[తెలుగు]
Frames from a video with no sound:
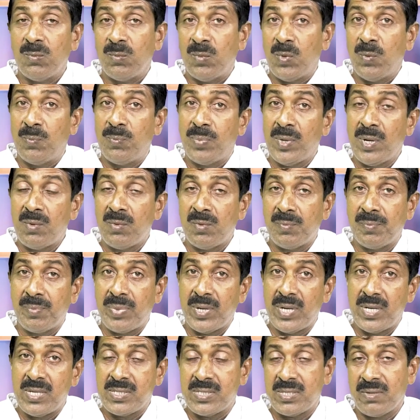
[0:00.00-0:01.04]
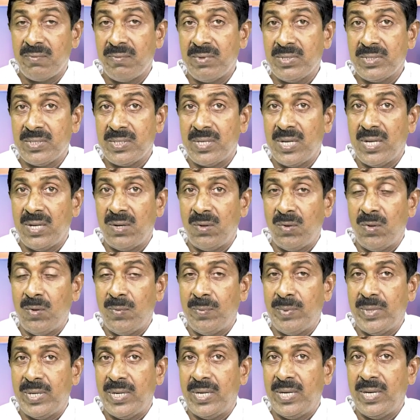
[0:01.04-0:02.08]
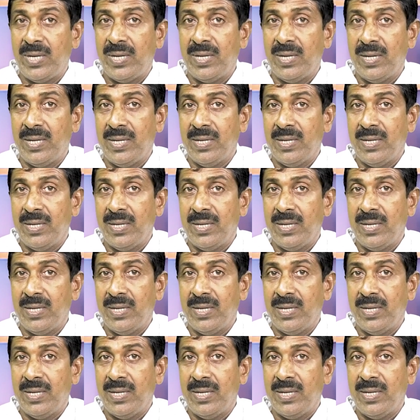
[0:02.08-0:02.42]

ముప్పై ముప్పై సంవత్సరాల లోపటనే